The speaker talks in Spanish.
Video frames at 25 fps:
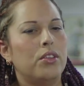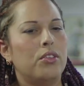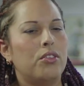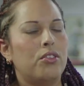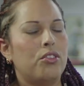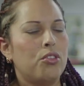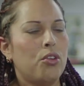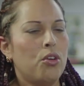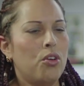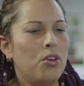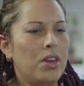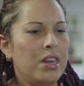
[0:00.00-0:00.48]

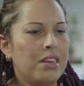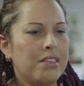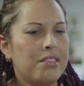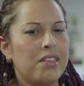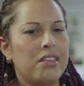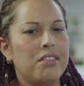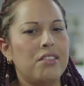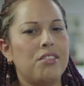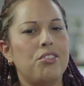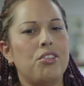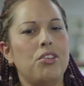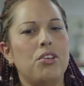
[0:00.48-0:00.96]
con las
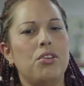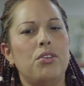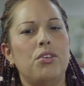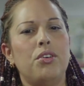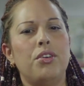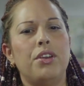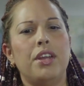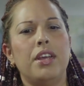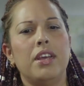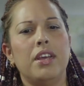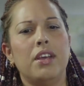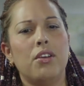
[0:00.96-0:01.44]

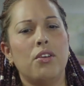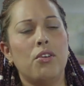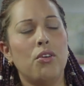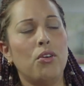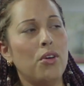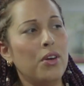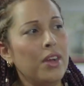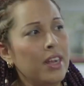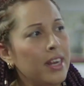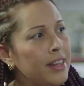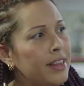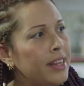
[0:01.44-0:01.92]
sanciones,
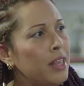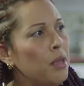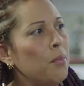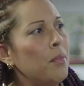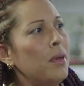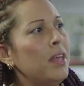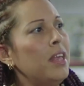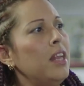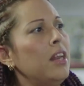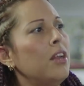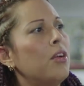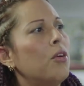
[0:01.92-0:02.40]
con el
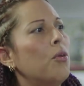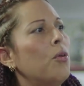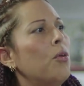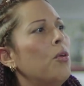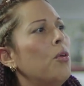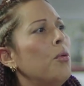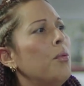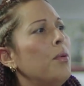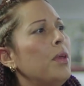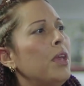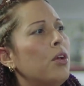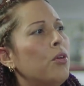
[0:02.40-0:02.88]
tema del
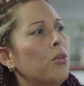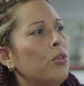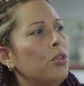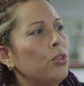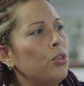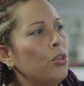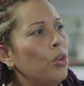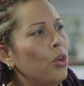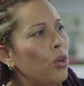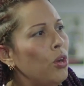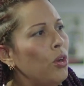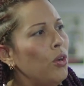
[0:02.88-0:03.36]
COVID, con
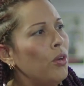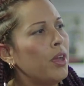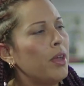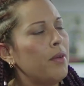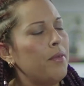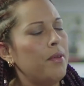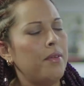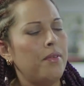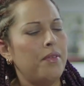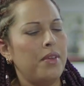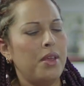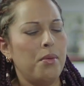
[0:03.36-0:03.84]
todo lo
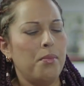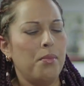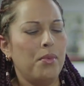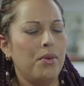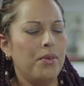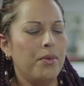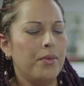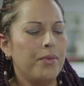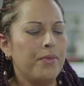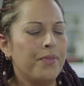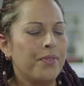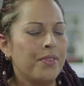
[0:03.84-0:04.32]
que
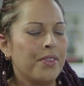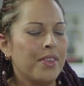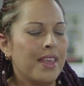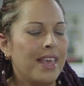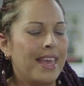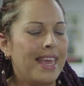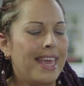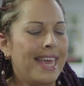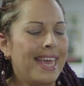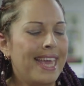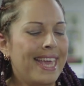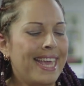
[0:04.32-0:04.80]
vivimos,
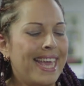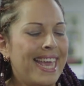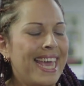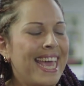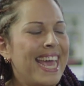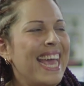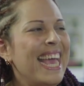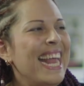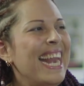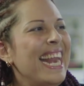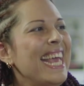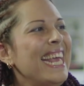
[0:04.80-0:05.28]
es
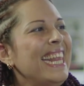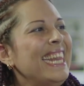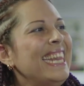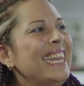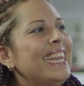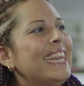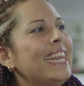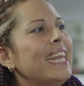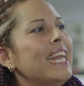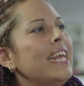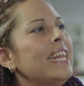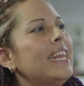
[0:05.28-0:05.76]
que el
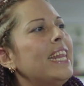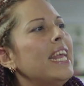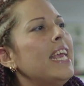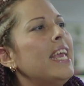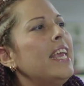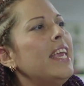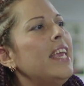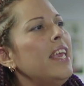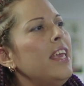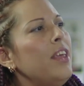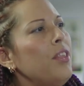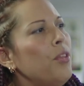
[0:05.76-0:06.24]

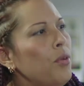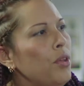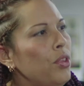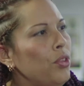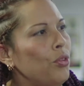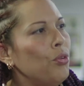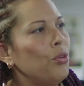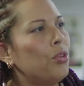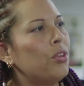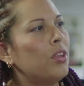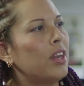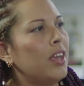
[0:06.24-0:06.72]
entretejido
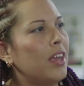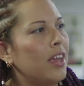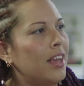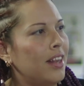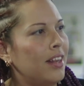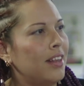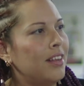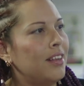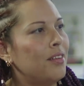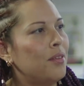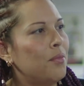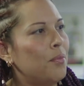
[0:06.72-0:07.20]

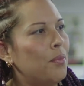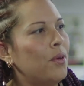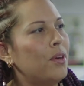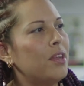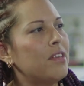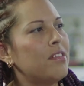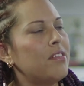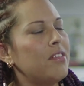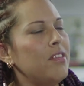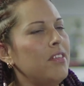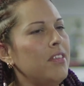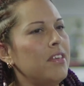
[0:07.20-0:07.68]
industrial,
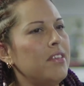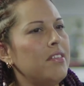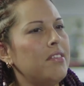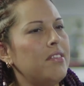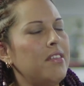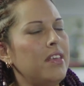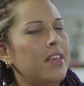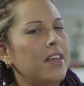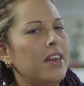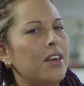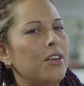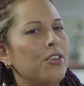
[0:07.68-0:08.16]
por así
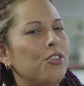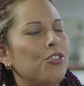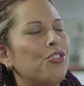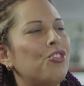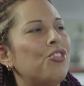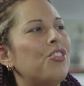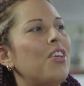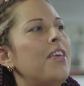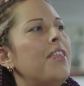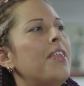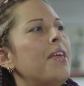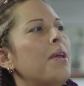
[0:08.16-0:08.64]
decirlo,
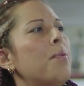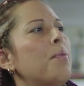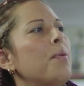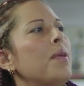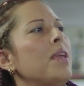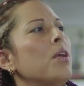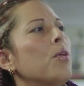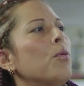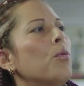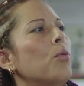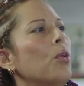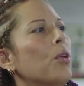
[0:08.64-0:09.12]
se
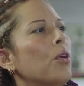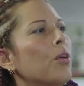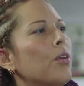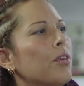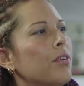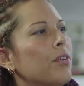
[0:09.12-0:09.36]
desvinculó.